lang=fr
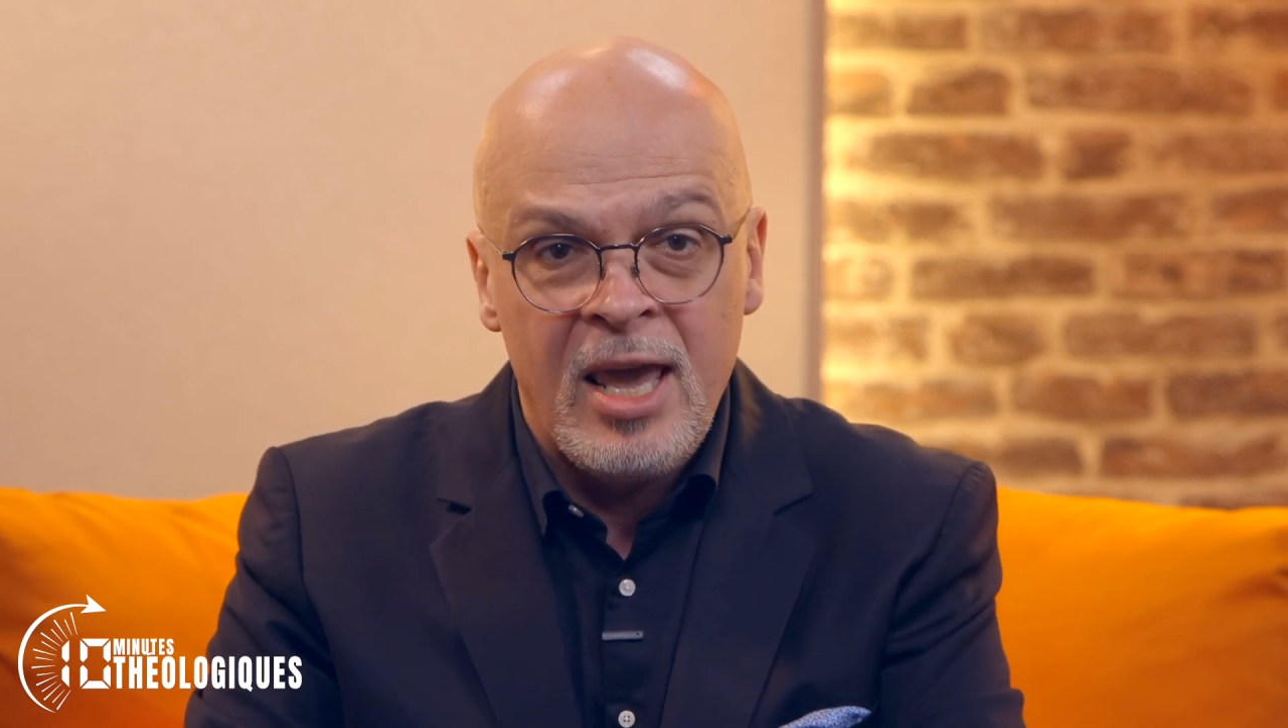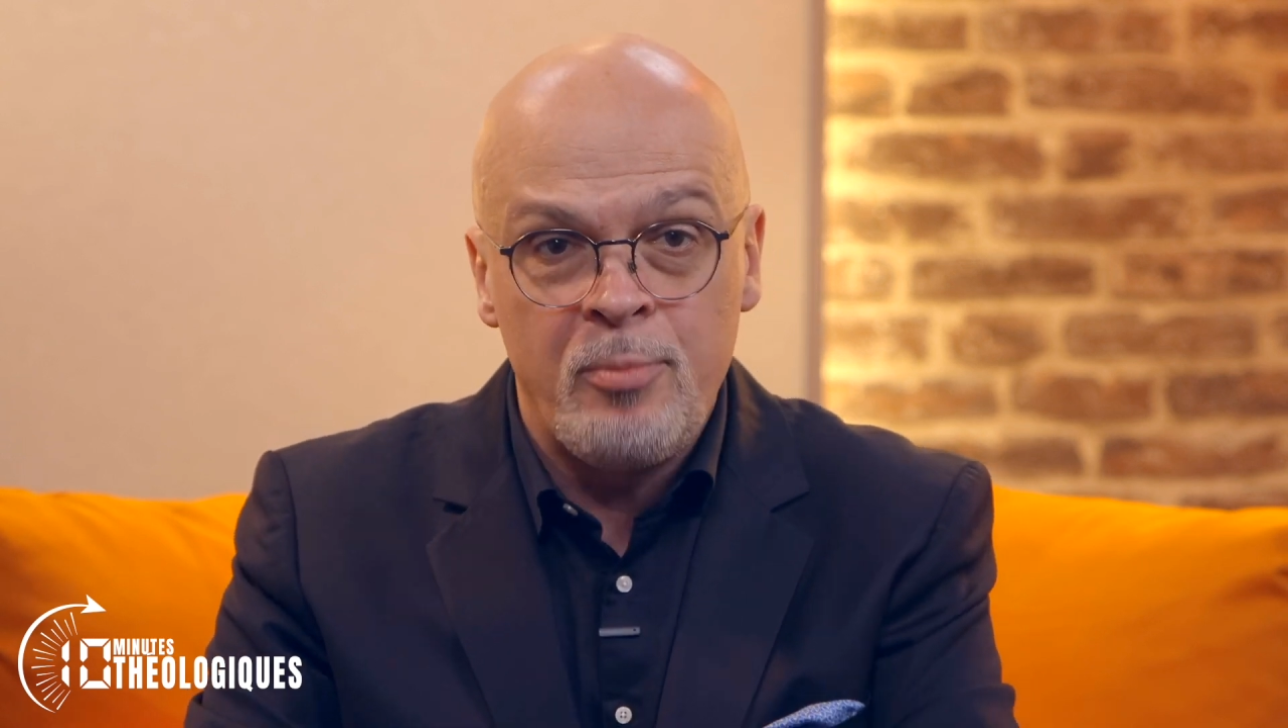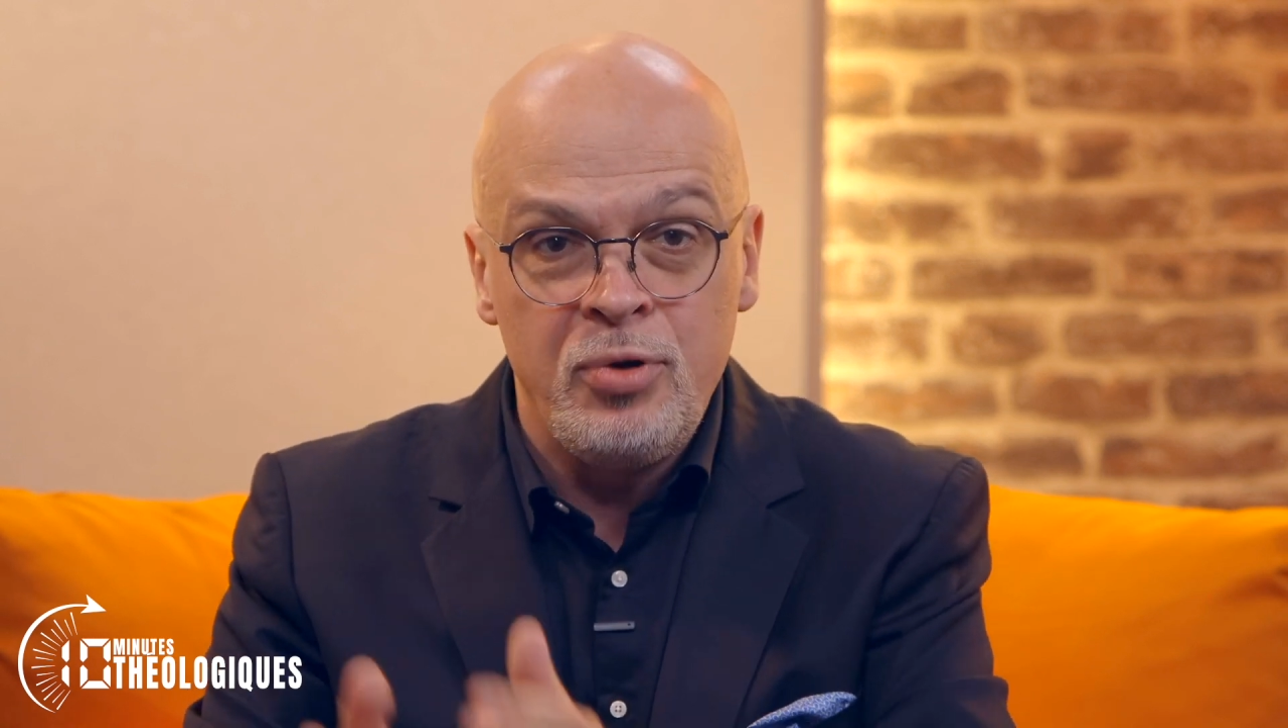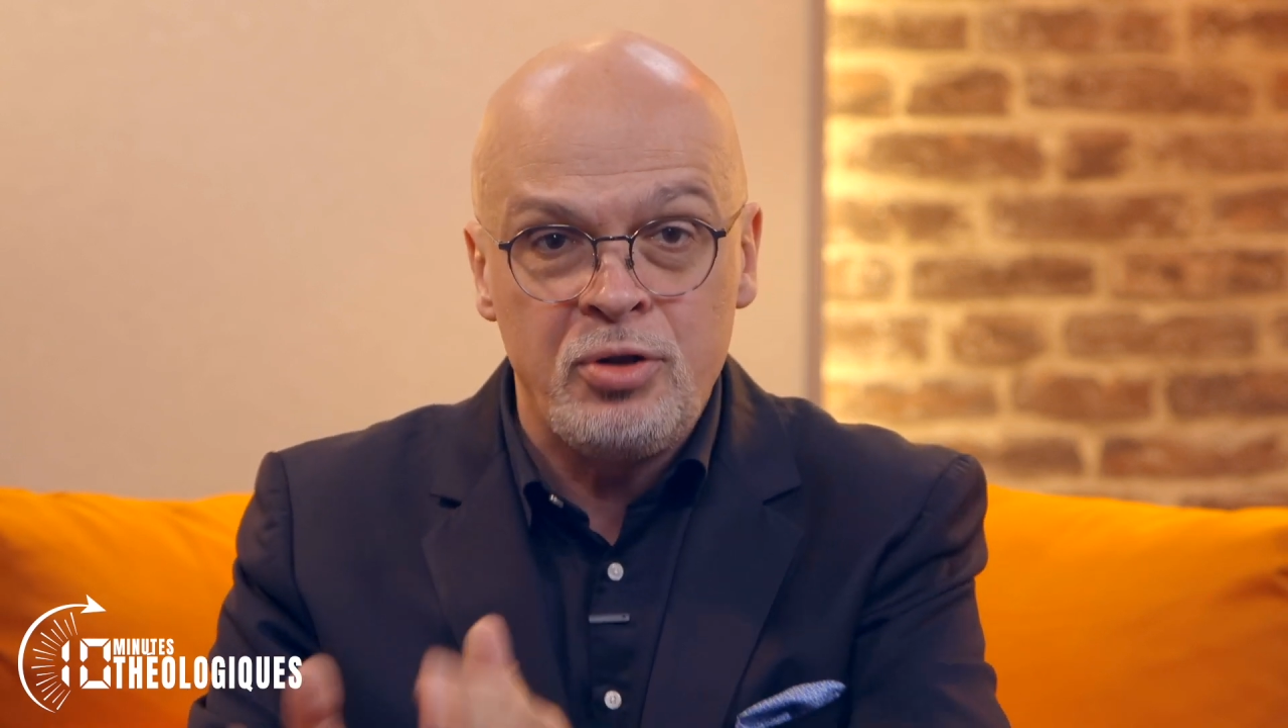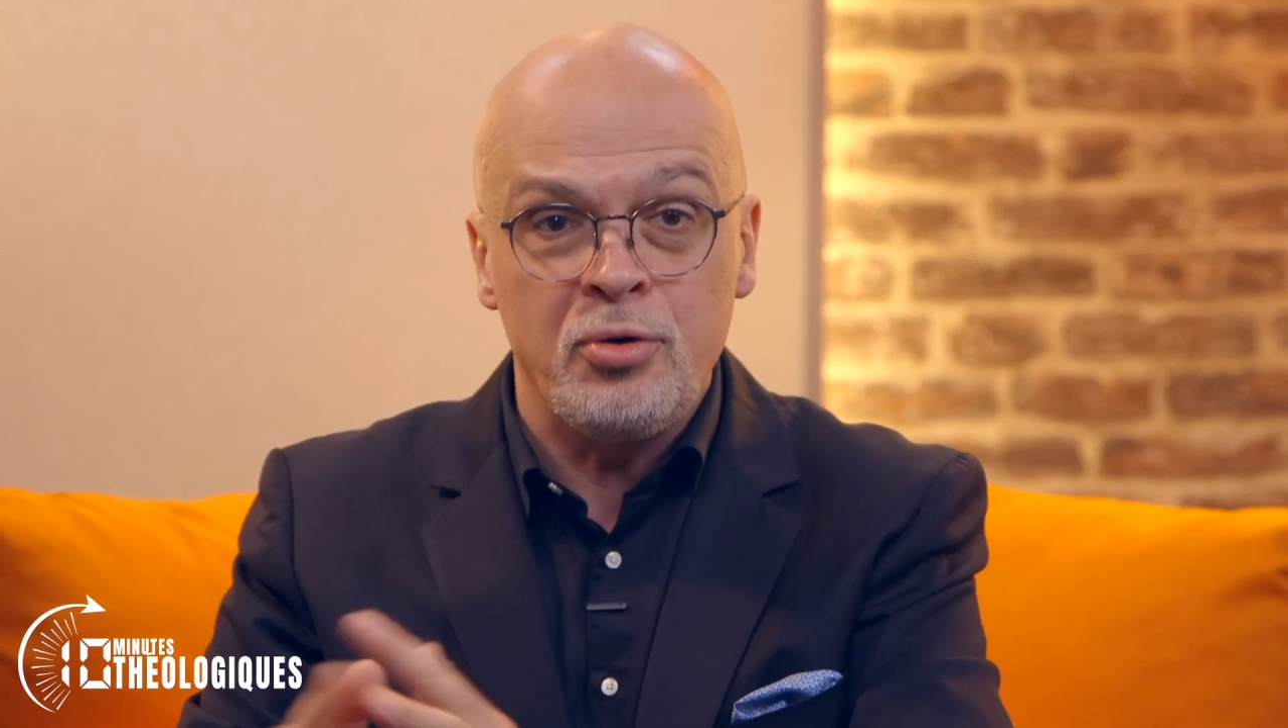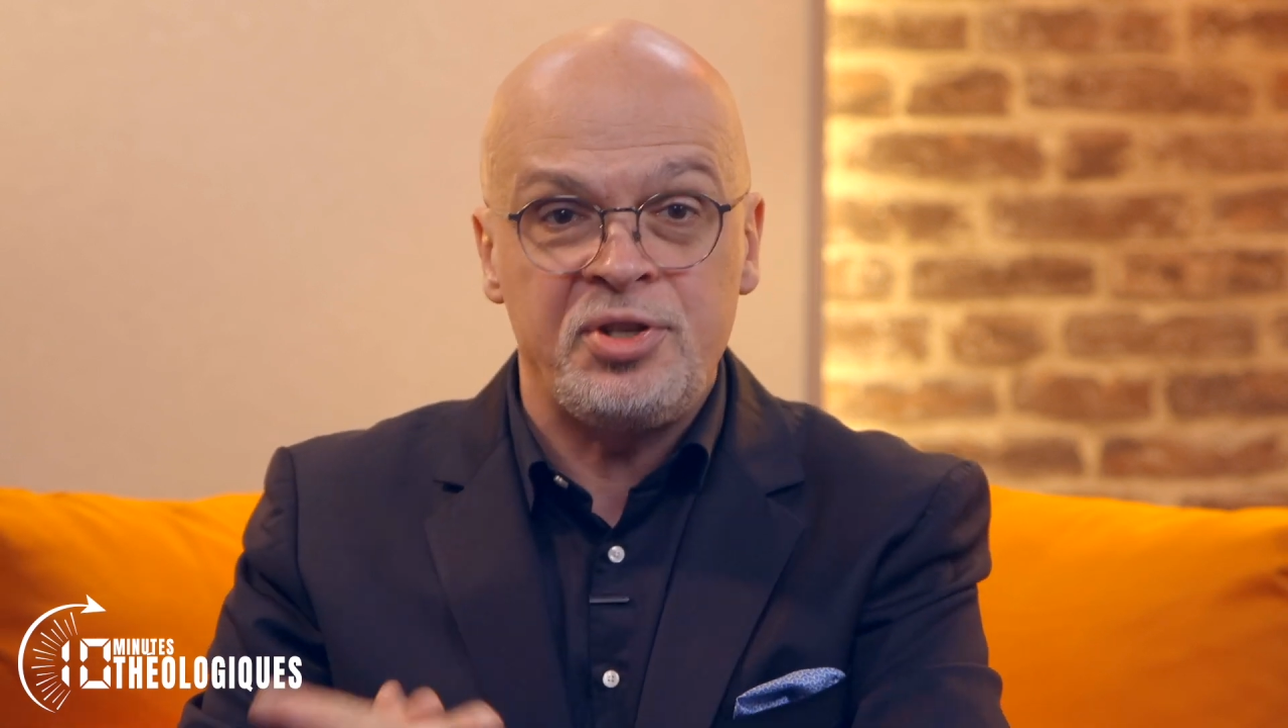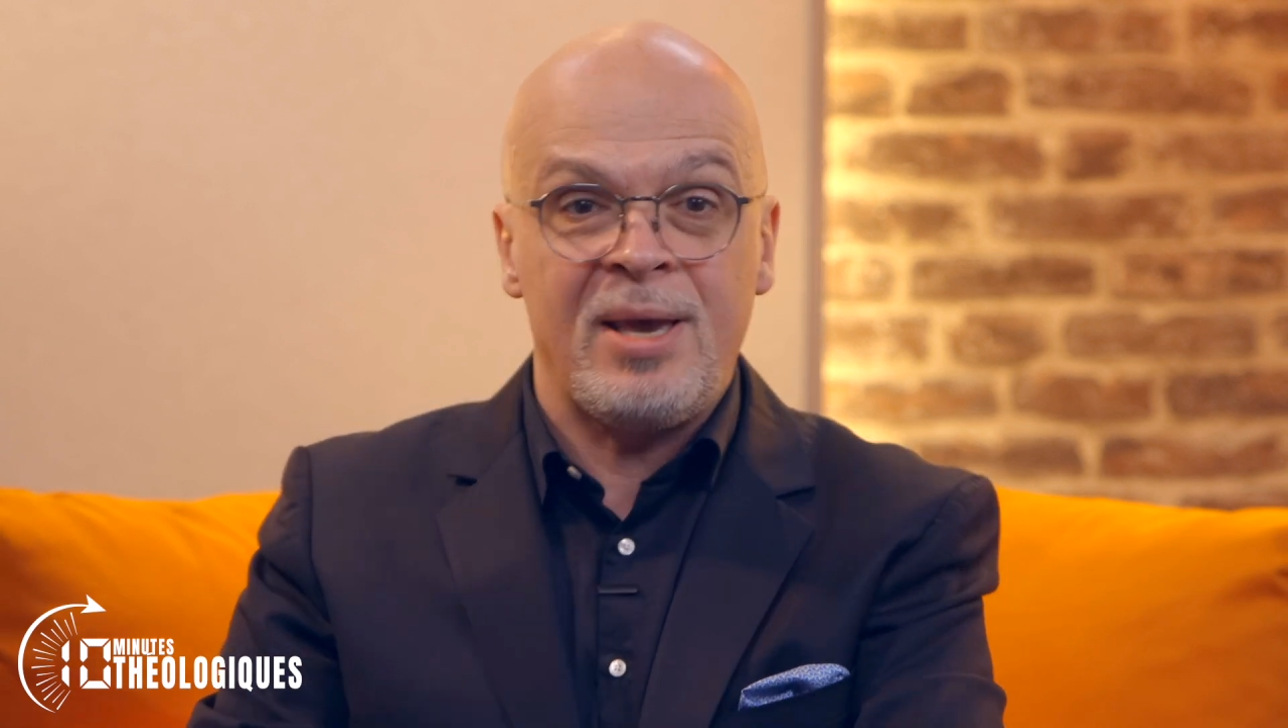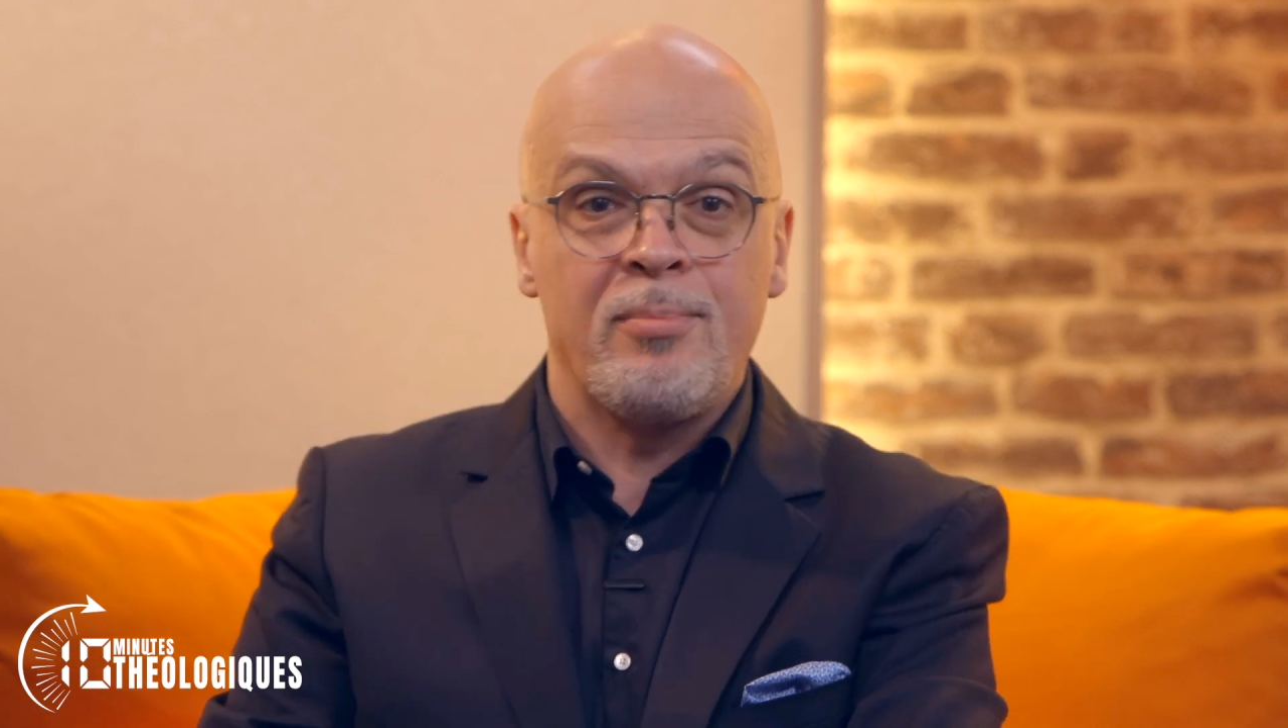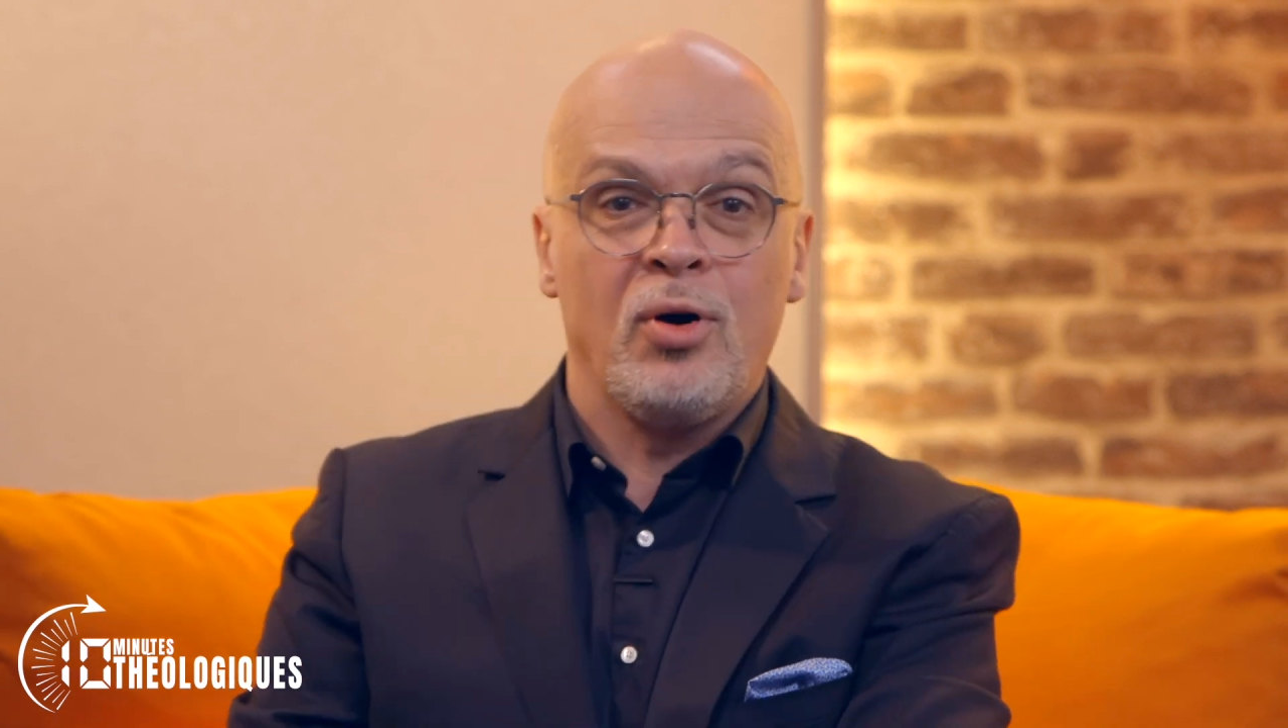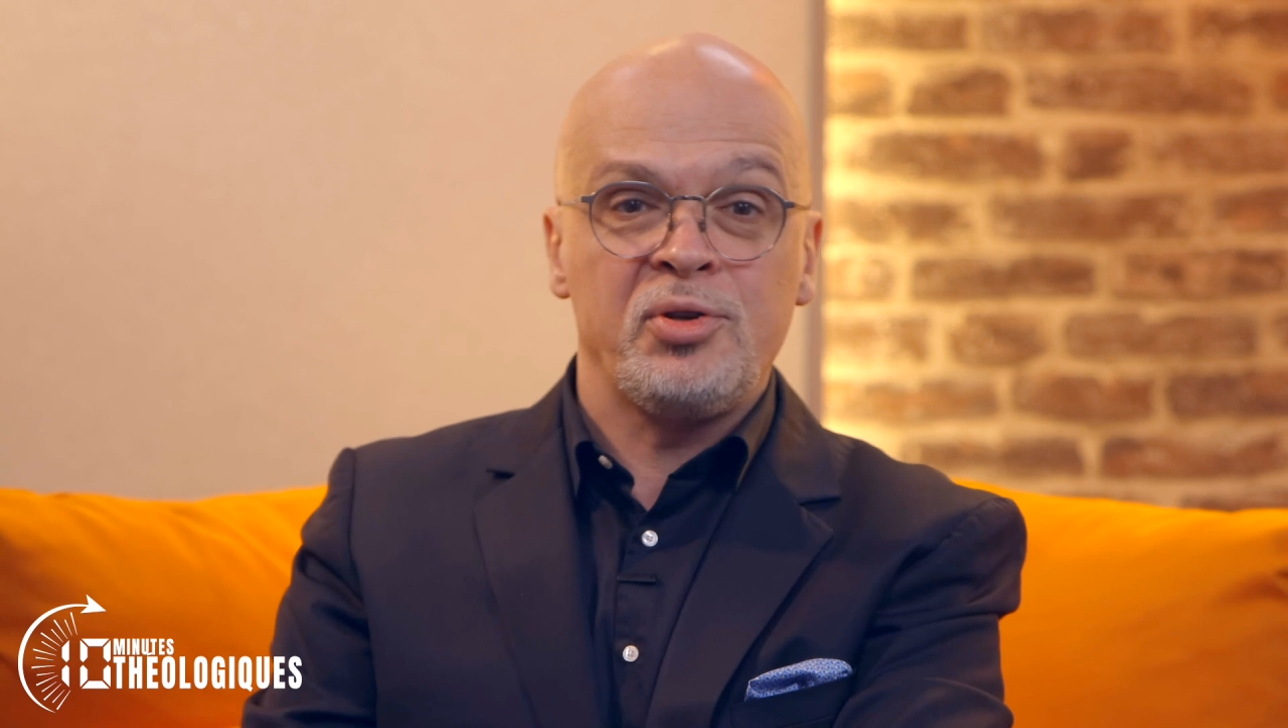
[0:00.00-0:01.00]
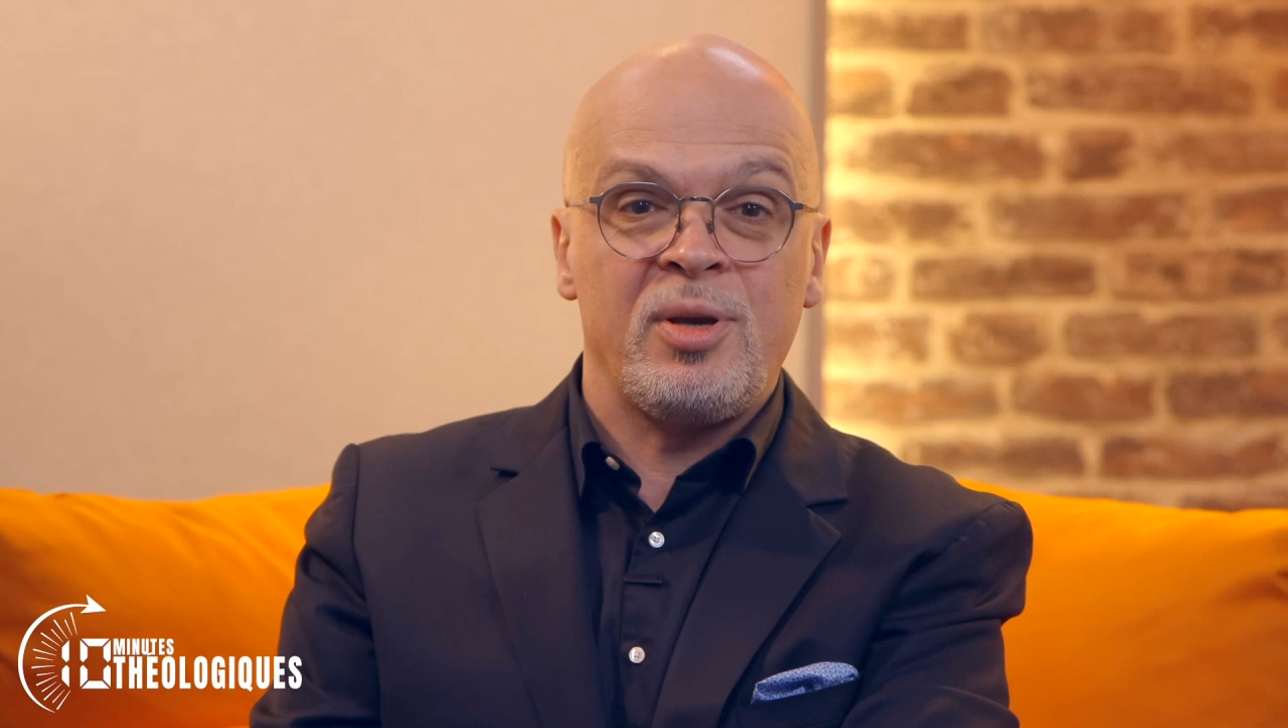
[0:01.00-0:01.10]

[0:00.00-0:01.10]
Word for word: Et puis deuxièmement,